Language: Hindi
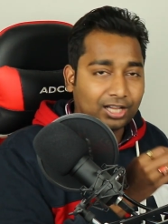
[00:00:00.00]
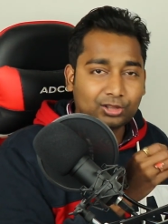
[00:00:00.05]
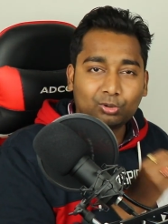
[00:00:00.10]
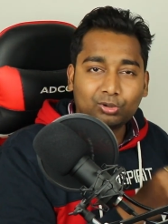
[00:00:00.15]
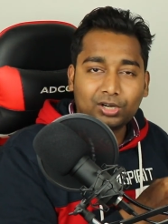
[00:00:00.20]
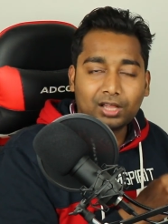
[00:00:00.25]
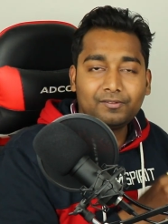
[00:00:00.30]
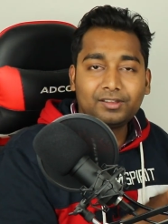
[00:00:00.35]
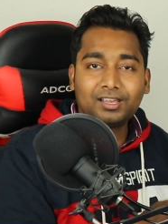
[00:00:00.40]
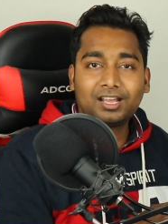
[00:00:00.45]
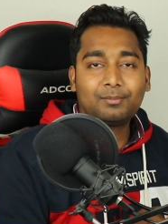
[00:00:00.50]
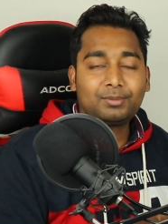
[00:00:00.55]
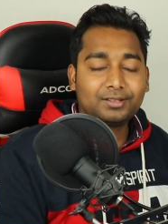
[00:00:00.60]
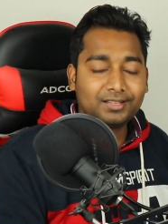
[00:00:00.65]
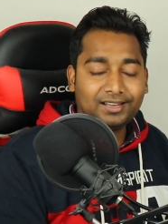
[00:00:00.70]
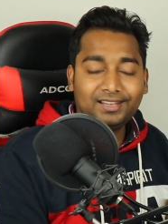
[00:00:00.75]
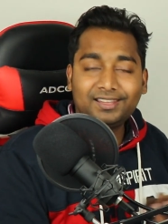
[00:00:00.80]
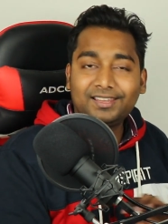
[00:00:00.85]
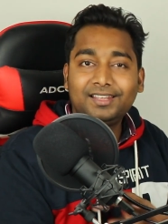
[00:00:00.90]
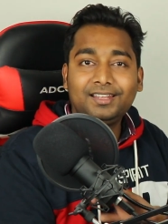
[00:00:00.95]
हथौड़ा वगैरह
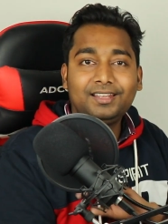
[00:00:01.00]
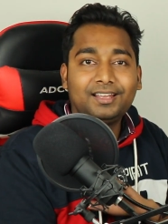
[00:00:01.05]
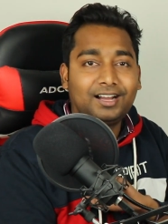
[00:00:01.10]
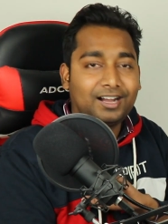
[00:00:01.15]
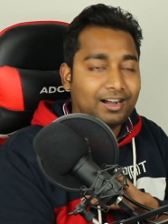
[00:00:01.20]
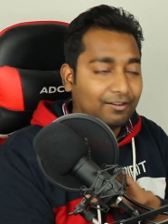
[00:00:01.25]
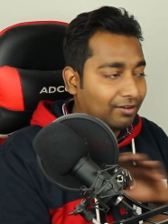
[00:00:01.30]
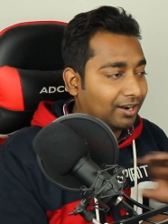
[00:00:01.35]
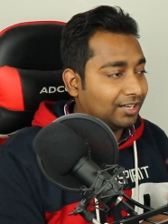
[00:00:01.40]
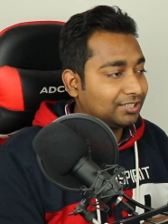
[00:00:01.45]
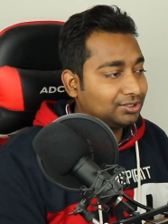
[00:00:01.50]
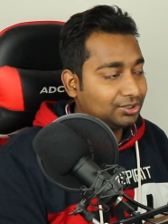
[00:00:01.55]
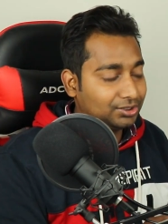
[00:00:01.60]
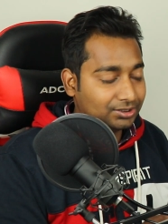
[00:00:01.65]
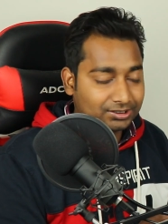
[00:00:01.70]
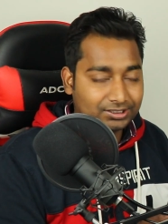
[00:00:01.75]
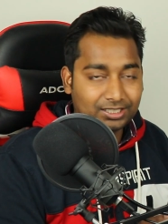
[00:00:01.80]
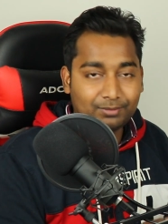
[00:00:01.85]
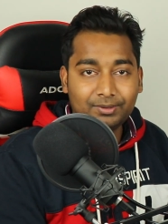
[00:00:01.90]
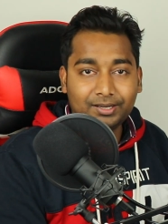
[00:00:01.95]
बजाने की आवाज़
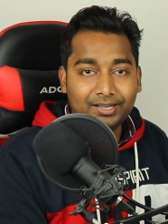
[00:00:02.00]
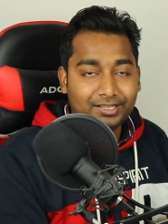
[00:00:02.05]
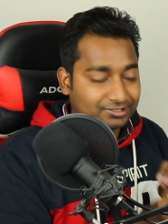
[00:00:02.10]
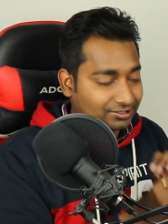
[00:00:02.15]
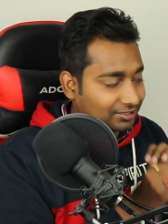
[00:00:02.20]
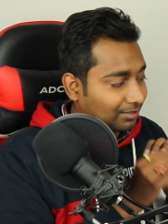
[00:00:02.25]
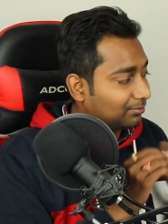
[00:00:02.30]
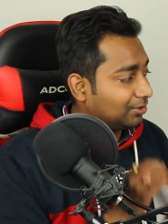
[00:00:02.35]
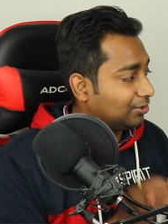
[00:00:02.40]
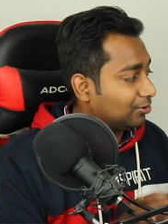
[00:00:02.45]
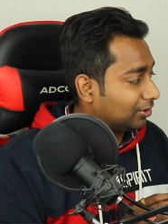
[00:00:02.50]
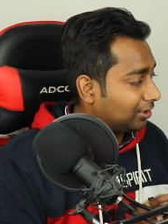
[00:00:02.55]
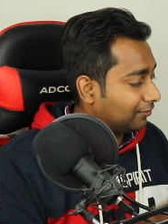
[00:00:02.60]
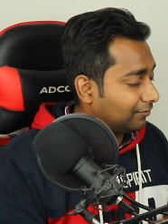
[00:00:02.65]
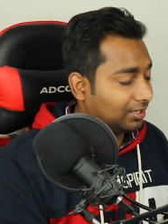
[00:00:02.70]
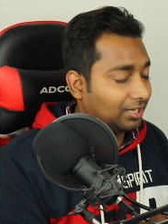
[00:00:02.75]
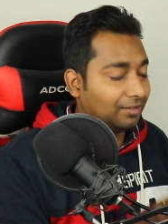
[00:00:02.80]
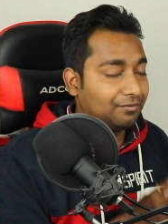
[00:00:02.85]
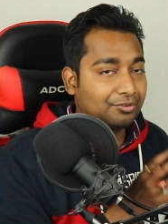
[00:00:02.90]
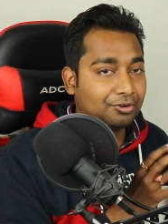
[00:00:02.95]
से मैं डिस्टर्ब नहीं
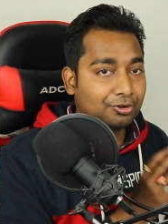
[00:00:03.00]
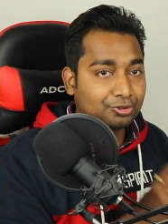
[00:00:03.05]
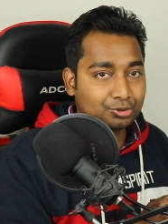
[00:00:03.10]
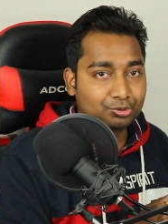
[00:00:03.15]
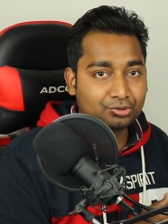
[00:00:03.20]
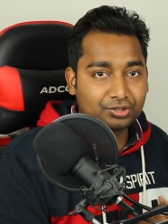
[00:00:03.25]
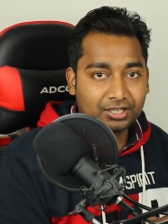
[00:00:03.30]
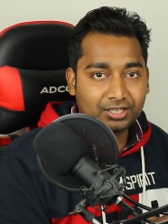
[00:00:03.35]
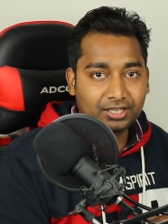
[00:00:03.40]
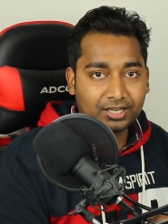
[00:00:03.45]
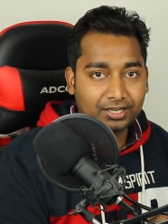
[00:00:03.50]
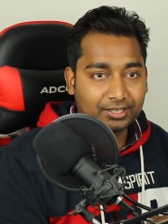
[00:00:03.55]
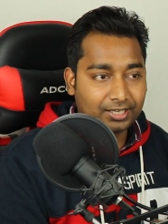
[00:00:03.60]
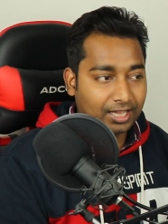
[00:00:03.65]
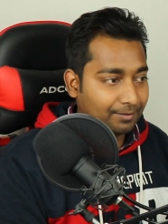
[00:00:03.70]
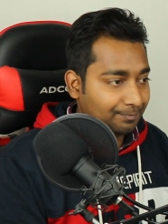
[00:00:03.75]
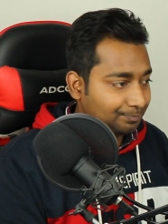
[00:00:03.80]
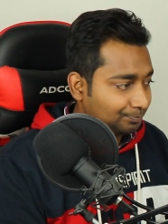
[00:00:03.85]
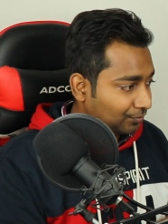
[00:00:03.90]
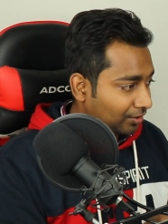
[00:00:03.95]
होने वाला वीडियो शूट करने का
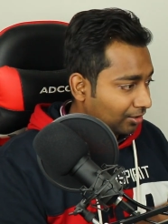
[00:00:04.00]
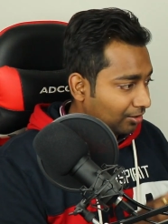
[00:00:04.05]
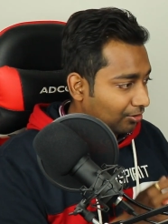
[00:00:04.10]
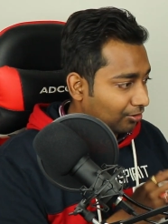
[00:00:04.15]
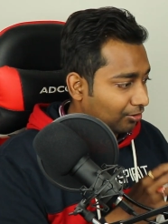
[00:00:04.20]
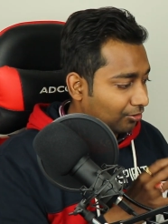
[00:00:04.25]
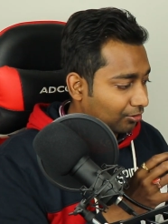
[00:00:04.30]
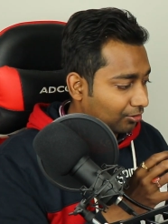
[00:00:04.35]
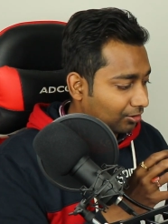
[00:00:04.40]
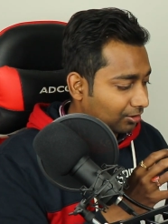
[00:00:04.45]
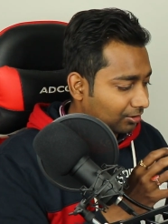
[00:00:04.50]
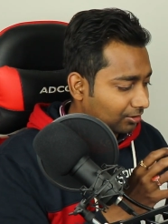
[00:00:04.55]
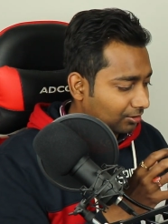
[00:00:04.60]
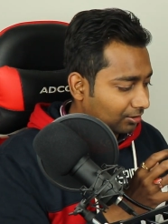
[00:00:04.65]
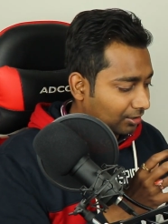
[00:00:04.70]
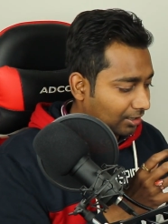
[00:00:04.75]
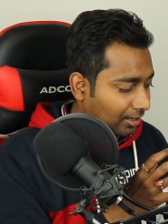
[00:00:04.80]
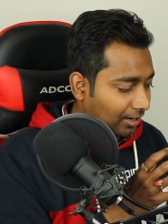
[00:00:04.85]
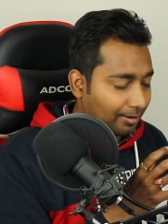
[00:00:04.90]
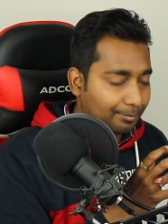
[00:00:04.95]
टाइम
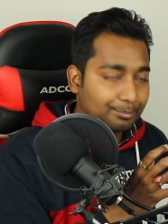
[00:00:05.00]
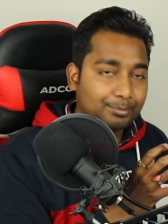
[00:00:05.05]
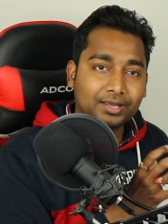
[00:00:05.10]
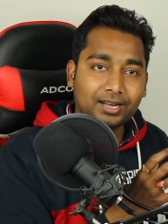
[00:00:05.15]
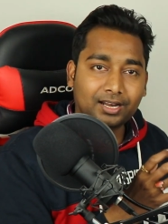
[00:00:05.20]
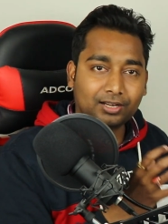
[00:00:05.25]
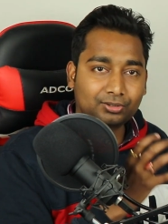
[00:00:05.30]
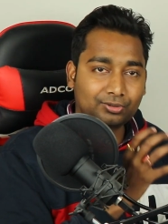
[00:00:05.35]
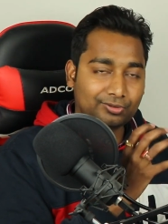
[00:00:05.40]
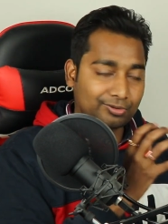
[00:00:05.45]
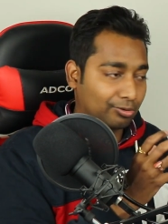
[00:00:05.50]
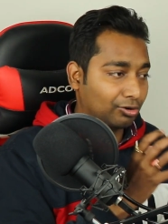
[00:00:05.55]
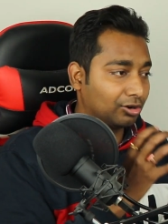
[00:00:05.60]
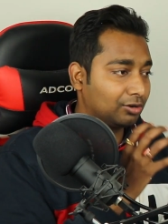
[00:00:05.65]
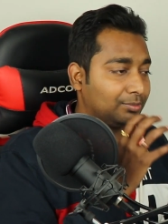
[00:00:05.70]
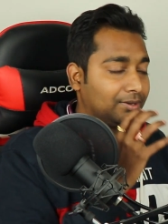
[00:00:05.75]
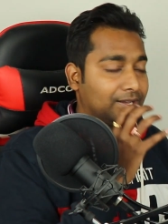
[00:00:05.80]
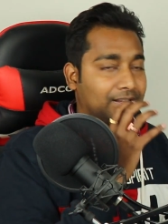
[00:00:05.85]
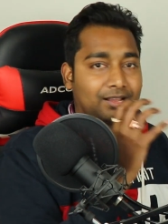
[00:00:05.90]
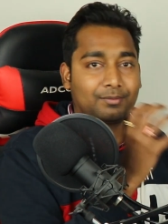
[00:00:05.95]
और मेरा
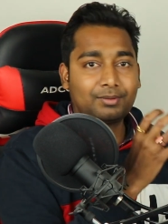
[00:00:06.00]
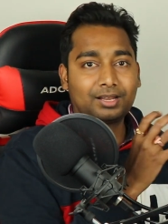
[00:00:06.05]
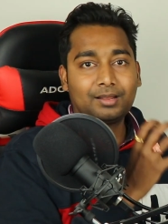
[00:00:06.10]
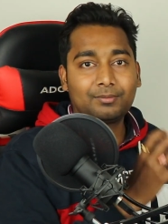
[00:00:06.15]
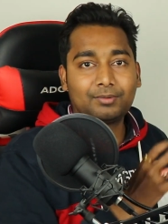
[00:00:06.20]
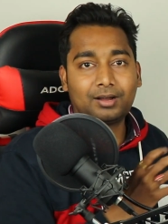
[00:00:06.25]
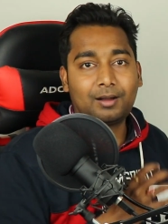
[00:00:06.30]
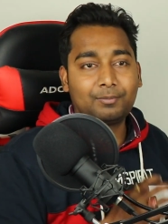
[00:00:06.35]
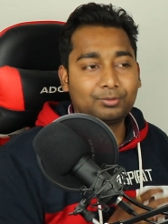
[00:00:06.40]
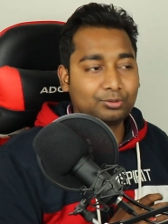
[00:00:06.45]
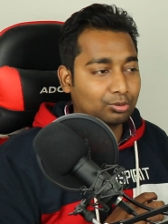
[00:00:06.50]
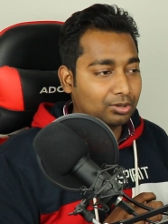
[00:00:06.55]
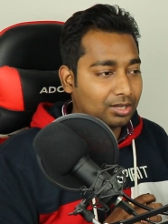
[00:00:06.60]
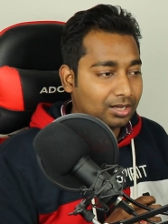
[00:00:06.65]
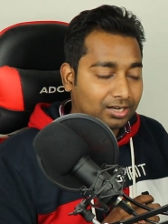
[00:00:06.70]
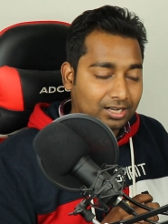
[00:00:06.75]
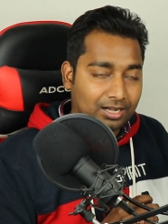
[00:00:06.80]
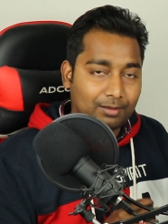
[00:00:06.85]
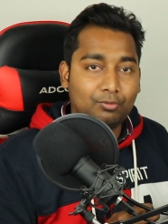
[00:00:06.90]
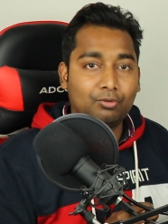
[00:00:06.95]
रोल भी है ना मतलब अब
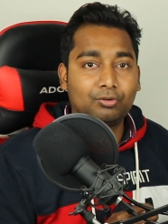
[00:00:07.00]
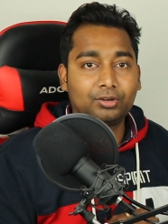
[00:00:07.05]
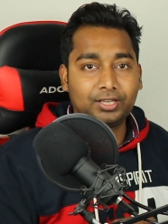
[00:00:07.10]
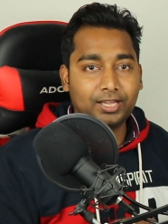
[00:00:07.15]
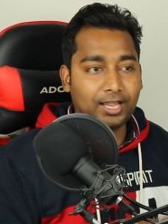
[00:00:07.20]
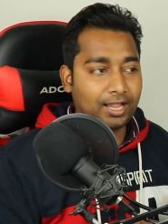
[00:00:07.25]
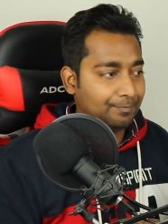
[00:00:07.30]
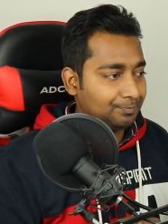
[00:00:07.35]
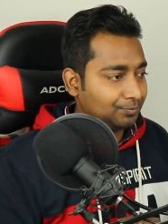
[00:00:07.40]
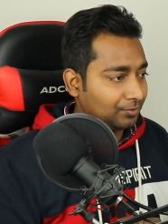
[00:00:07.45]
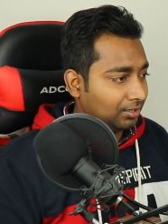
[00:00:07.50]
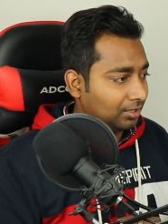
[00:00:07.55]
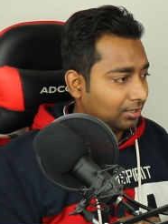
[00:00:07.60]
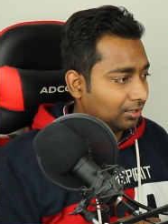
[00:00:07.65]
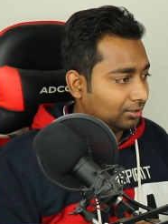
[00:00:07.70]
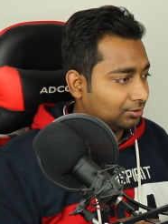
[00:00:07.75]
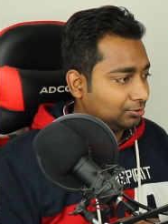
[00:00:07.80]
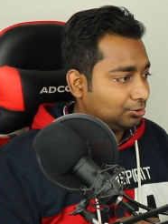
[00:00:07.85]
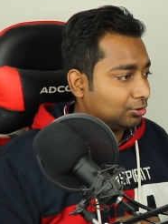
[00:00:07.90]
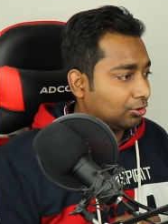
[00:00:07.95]
थोड़ा कम हो गया है
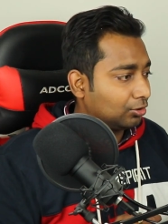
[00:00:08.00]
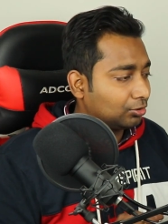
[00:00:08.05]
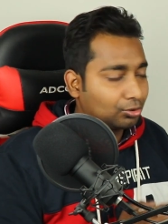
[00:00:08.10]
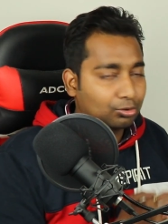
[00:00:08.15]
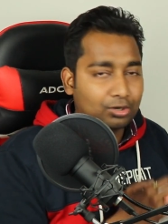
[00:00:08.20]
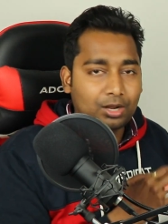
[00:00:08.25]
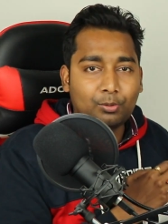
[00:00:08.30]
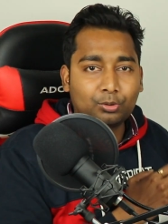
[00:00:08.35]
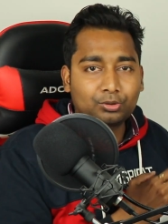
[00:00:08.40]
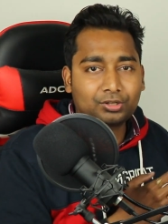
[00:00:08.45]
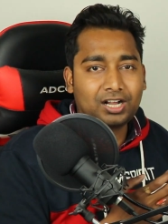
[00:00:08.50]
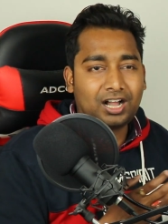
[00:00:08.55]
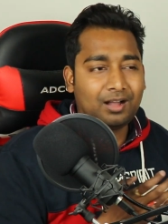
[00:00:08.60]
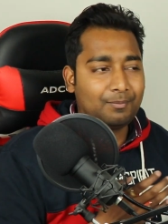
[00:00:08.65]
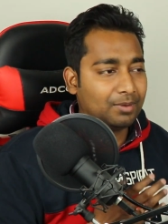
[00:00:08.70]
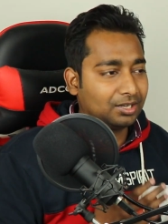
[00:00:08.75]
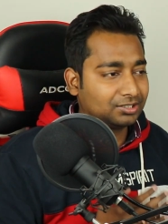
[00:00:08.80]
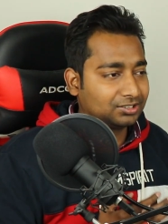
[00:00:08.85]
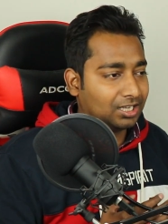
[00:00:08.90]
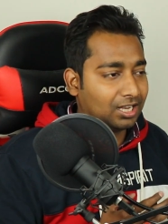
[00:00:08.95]
जो थोड़ा बहुत
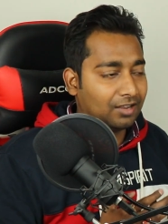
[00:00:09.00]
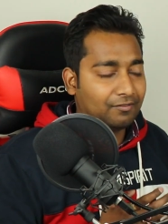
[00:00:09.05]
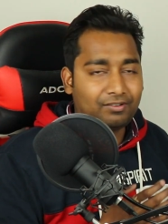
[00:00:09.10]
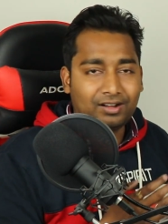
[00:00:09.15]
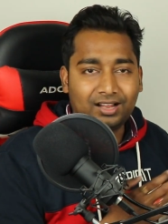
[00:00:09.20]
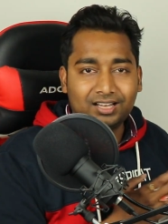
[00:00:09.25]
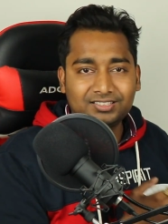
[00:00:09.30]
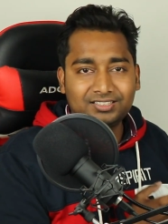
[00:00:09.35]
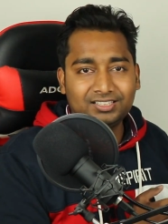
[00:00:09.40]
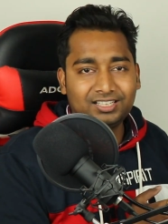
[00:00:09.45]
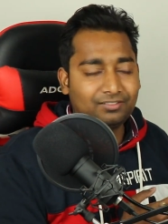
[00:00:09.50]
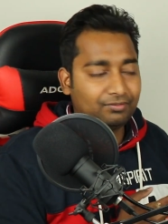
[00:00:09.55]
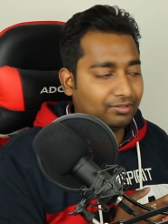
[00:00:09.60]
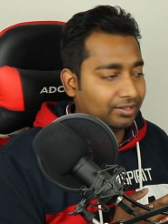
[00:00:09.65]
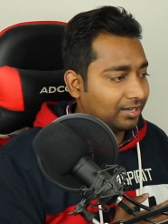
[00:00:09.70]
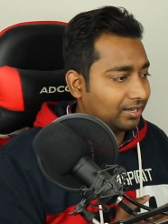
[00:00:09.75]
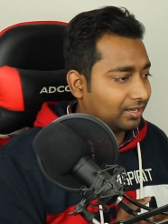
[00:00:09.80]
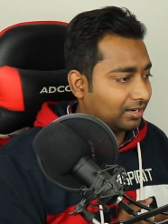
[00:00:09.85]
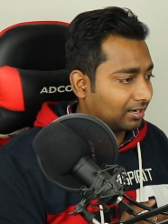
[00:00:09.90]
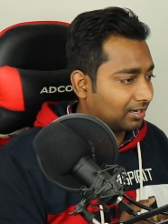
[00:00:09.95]
काम बचा है फाल
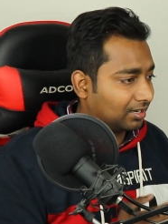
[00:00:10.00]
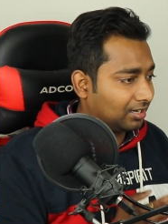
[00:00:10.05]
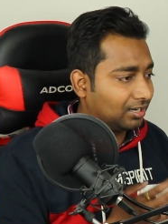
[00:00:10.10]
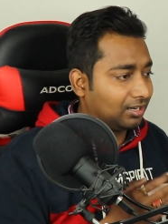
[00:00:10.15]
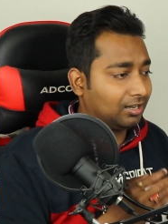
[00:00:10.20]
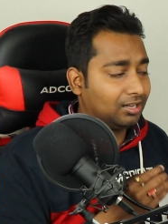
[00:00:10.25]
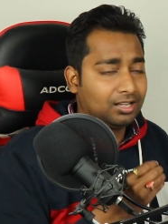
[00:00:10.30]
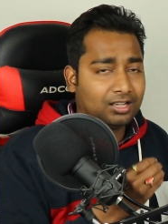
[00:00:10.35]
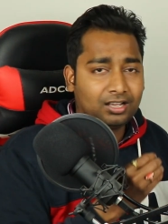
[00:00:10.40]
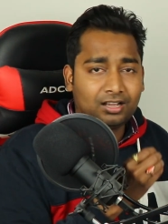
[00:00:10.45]
सीलिंग वगैरह का